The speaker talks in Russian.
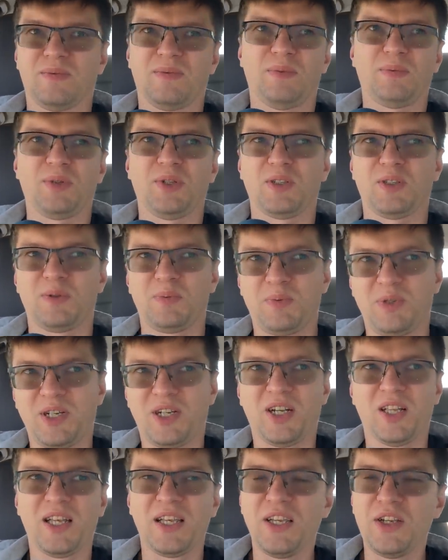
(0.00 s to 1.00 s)
вообще с
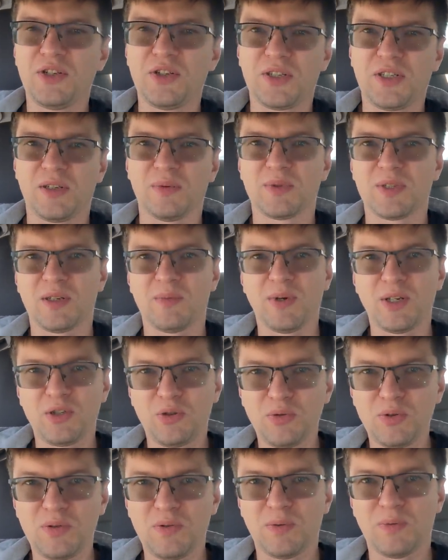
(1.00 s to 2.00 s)
психологическим
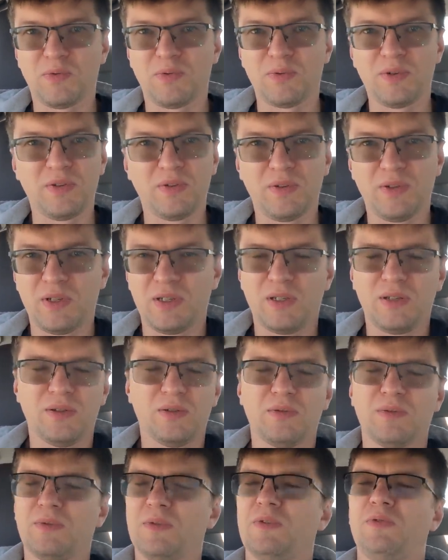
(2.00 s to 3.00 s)
самочувствием. Не,
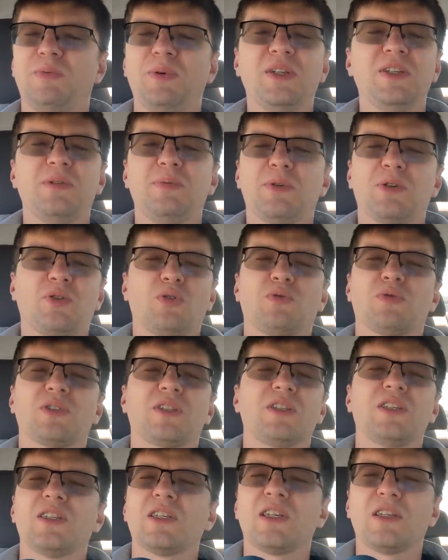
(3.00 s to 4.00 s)
не, не в принципе, что
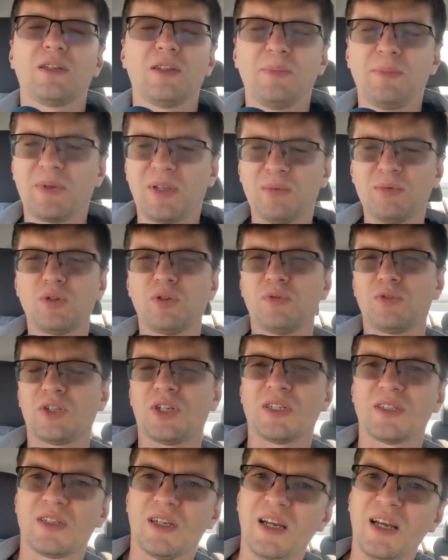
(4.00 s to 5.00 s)
не, за, не потому, что вы
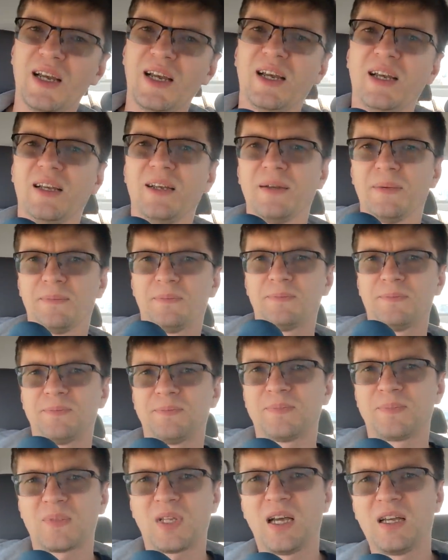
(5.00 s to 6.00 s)
сейчас
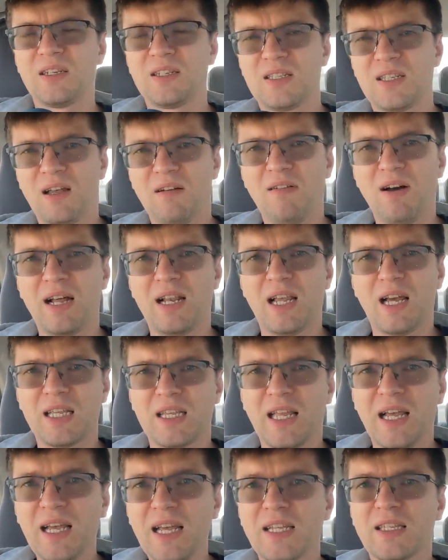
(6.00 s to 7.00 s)
э, арестовали,
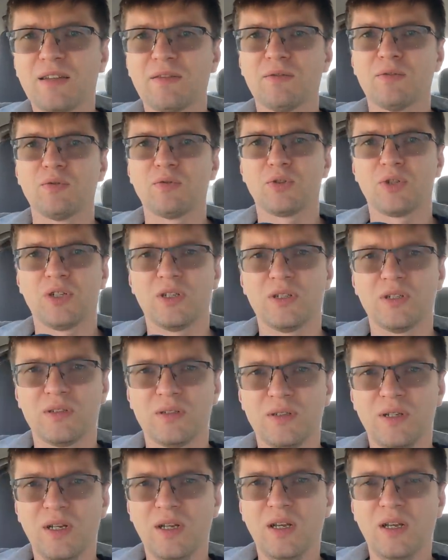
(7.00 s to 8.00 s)
а до этого
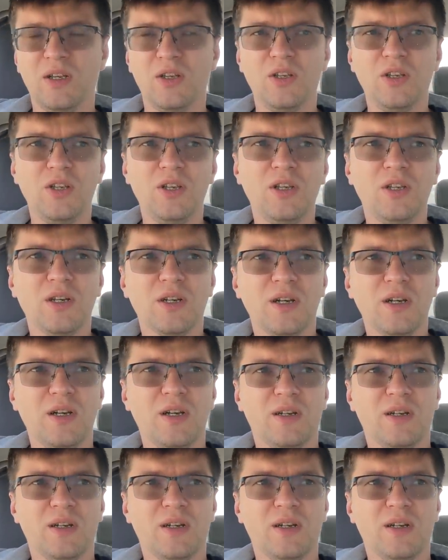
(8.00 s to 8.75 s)
уже. И